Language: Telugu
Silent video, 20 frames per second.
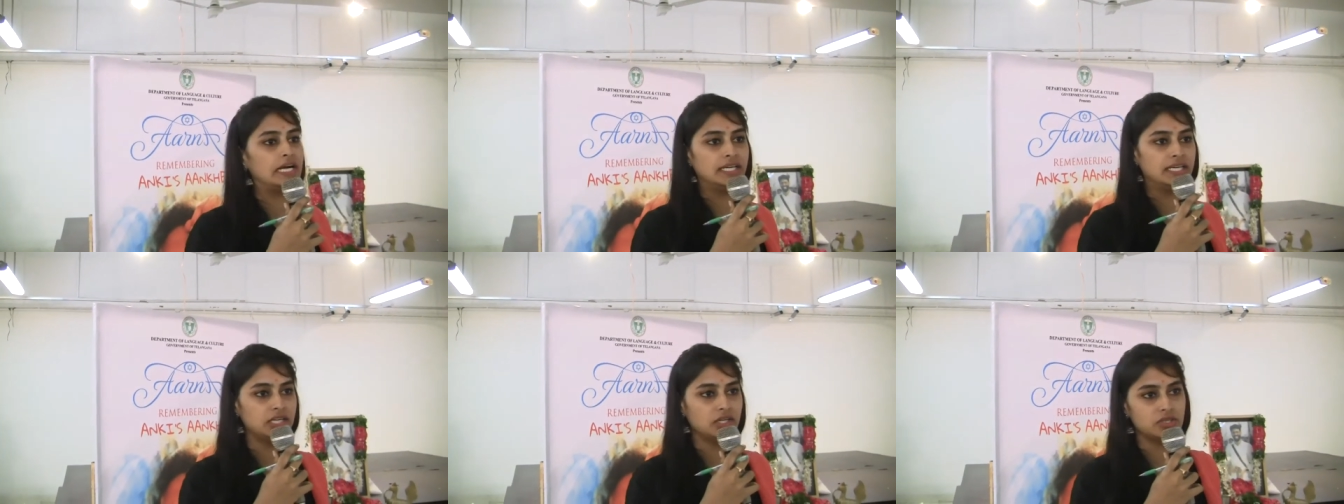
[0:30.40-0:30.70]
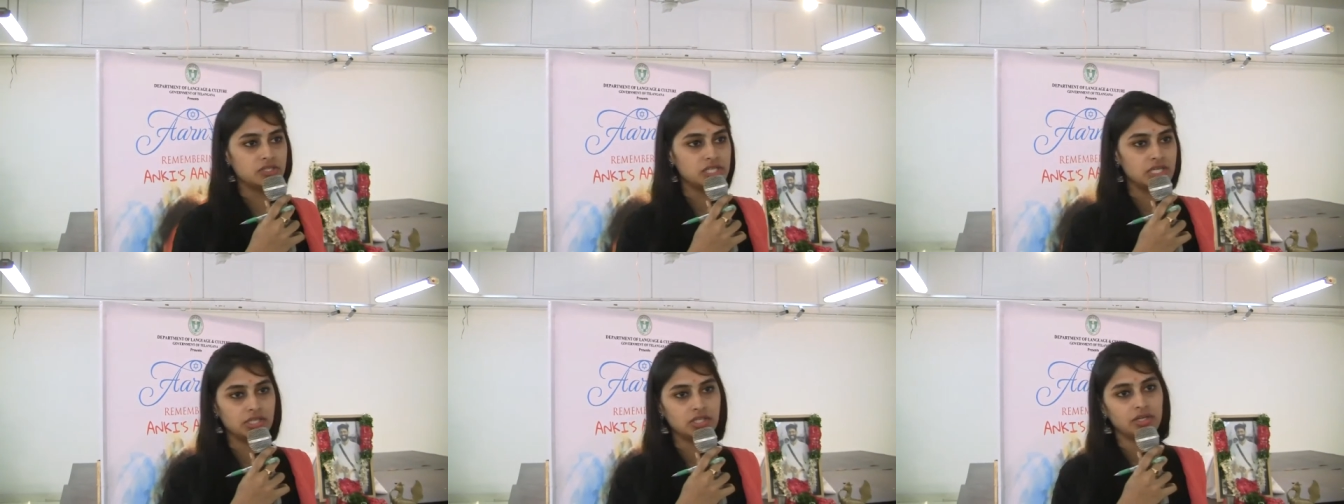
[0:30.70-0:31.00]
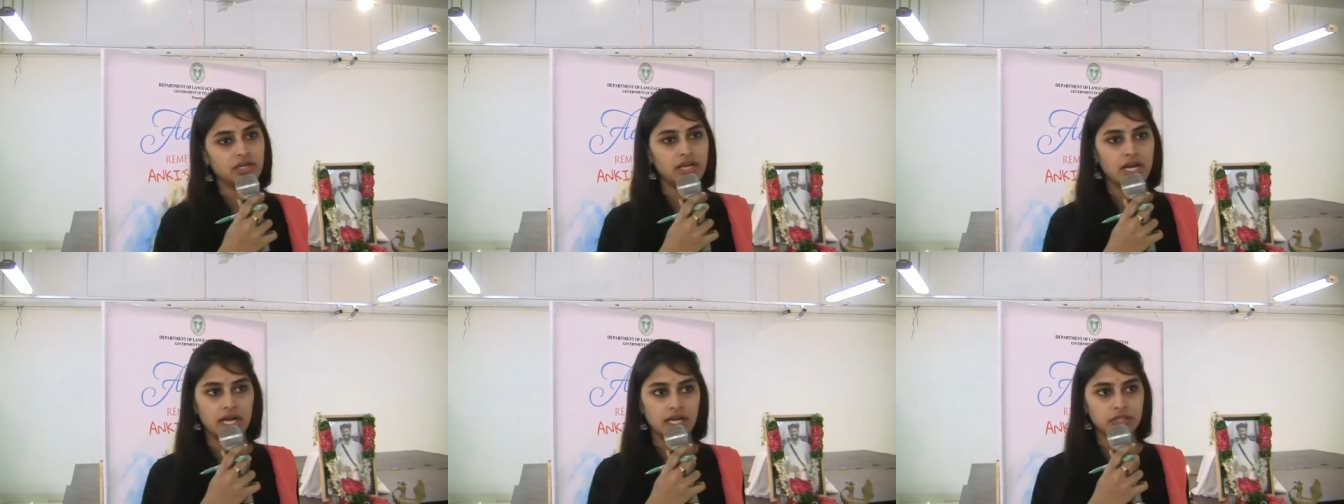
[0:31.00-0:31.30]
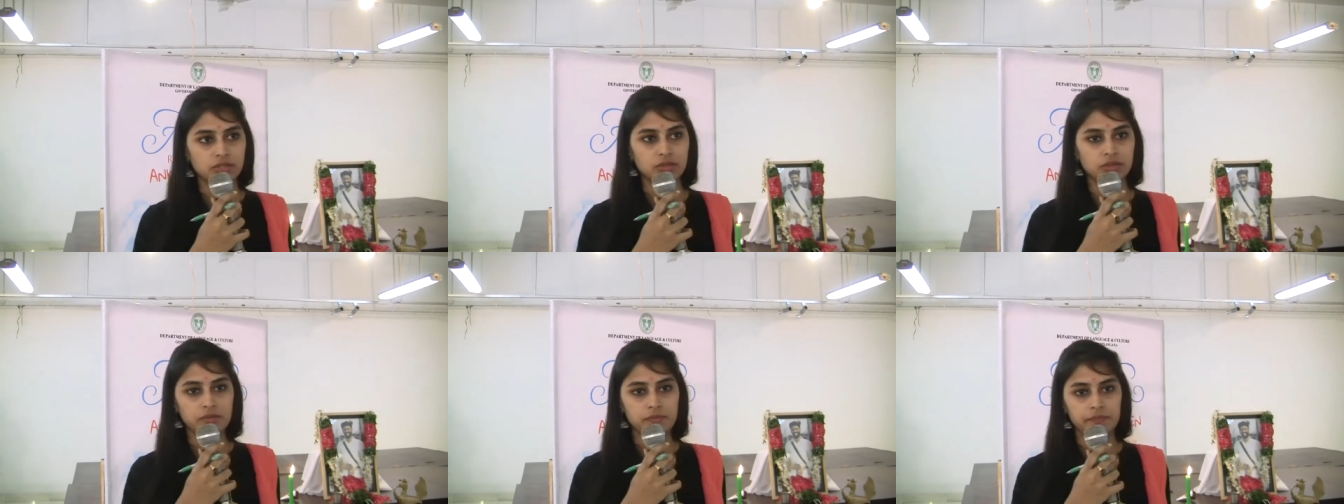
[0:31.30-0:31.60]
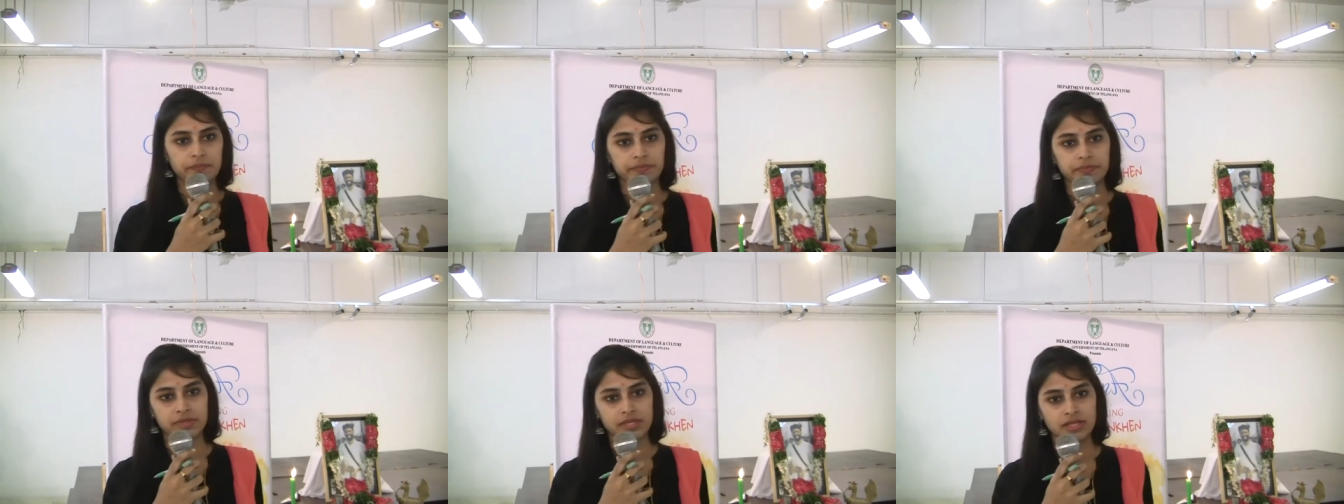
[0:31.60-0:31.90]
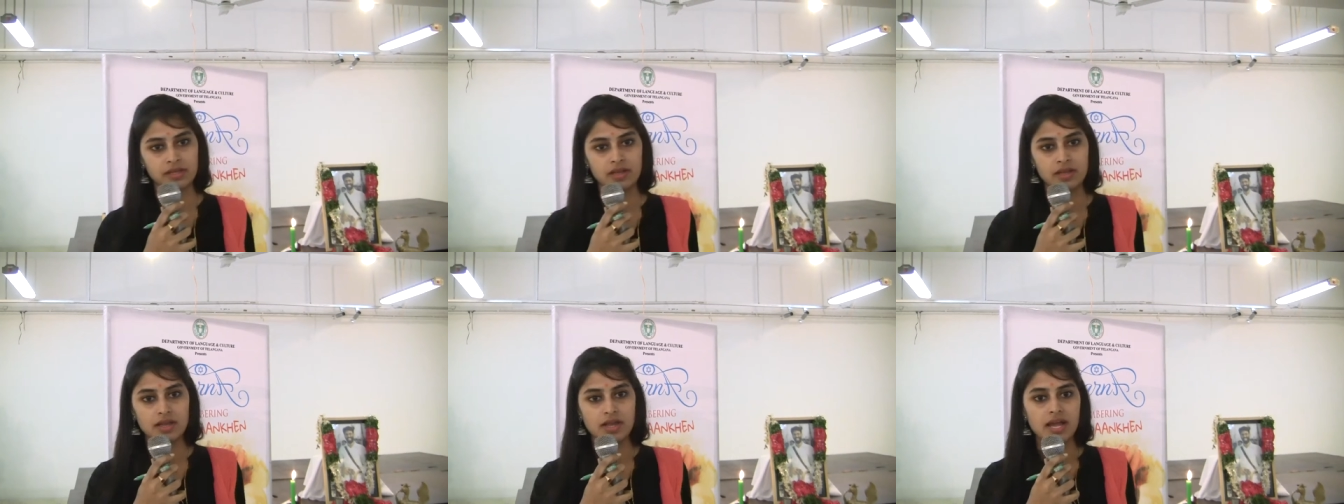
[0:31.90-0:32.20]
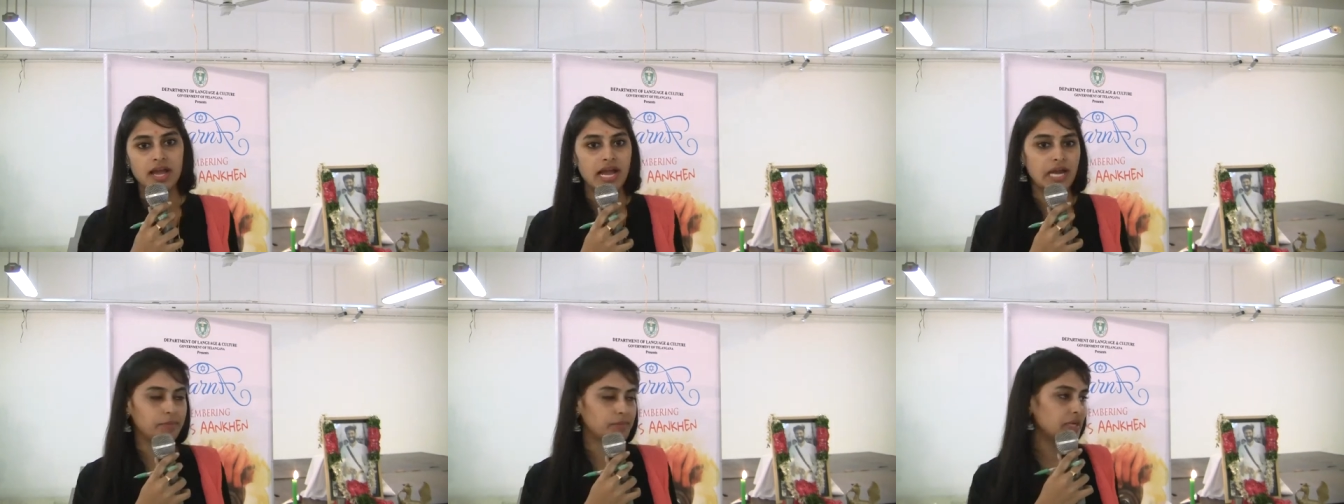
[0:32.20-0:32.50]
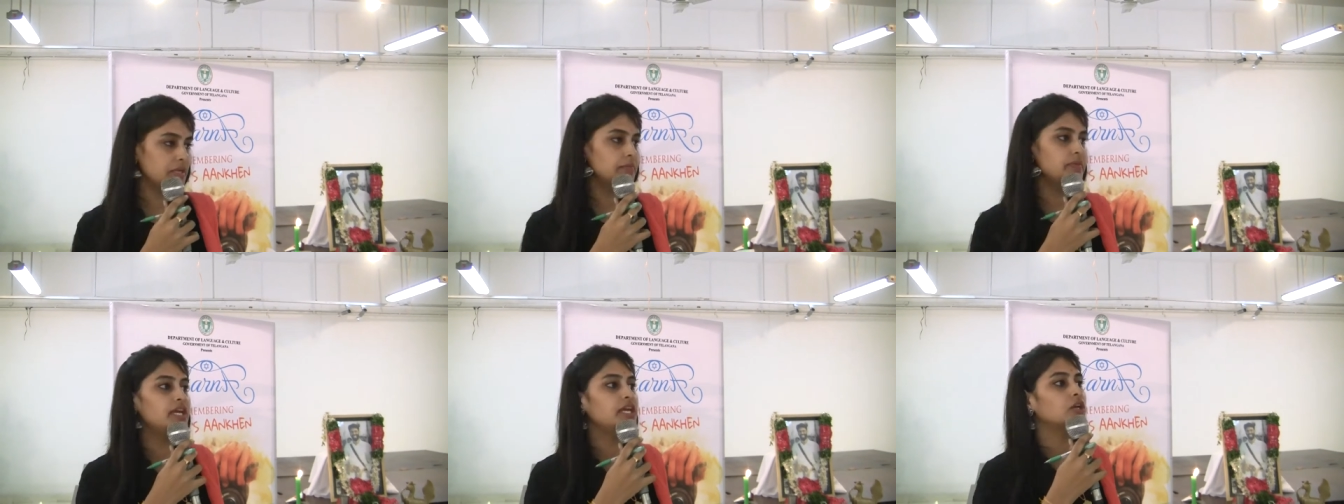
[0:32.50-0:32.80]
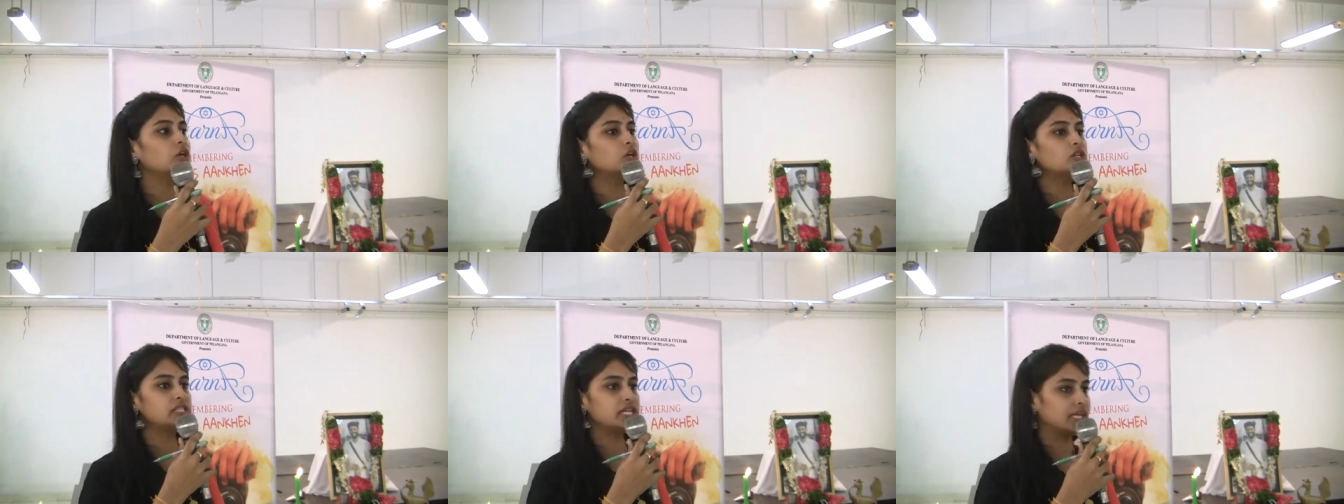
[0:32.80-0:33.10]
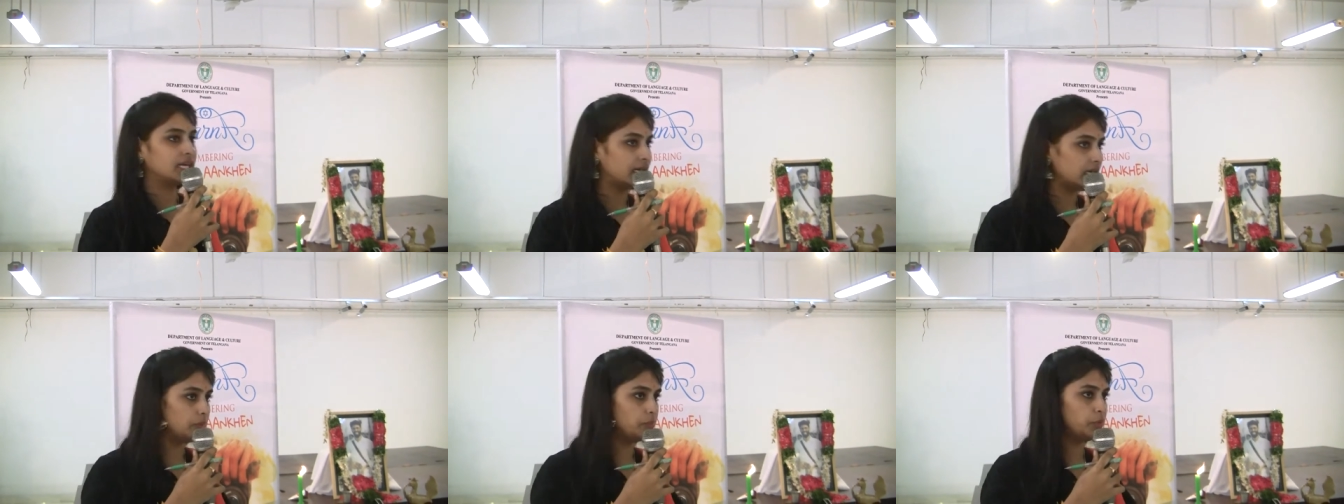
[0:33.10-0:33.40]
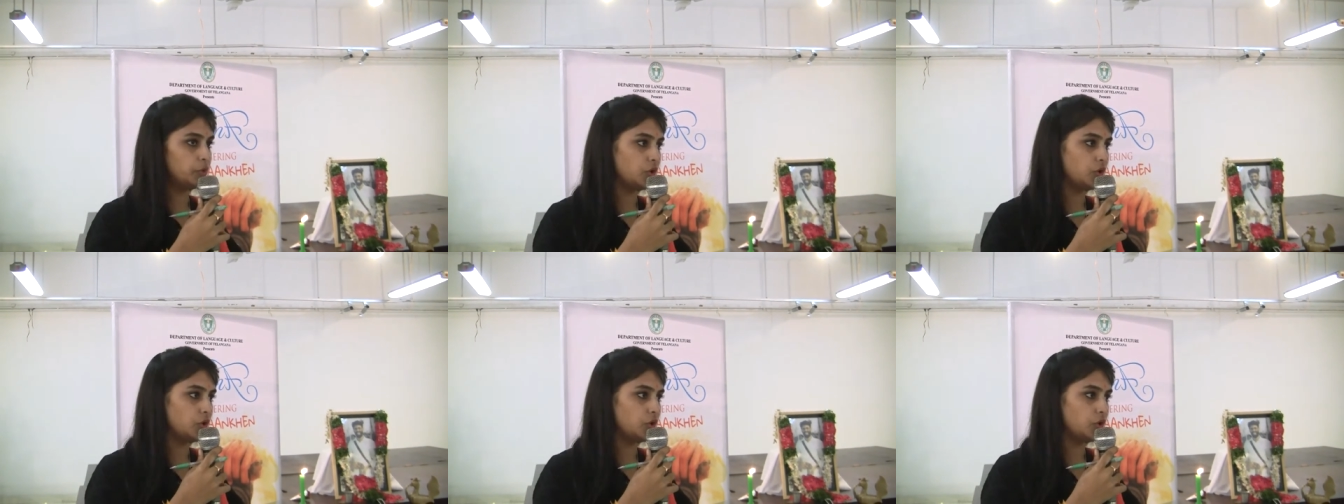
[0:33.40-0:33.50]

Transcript: మనకి వచ్చేటోడు కాదు అండ్ మనం ఈరోజు ఇక్కడ